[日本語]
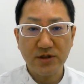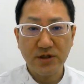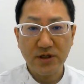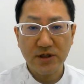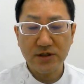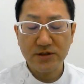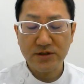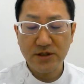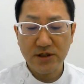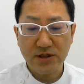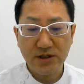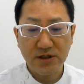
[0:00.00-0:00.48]

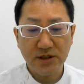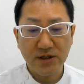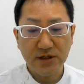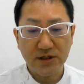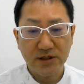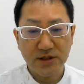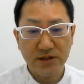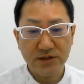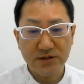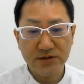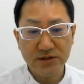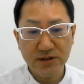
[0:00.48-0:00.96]
え正規
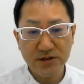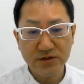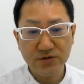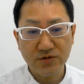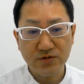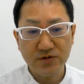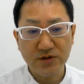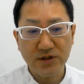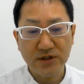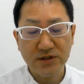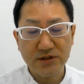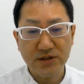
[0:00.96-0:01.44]
がですね、
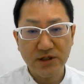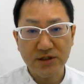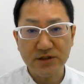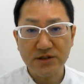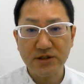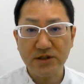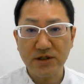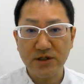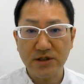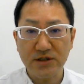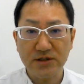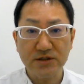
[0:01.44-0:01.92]
相談さ
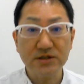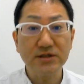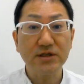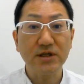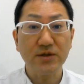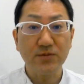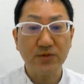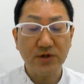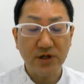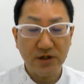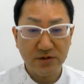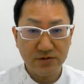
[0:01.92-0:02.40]
せて、し
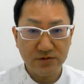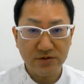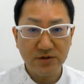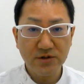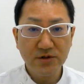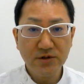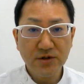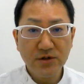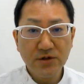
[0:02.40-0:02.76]
てもらう。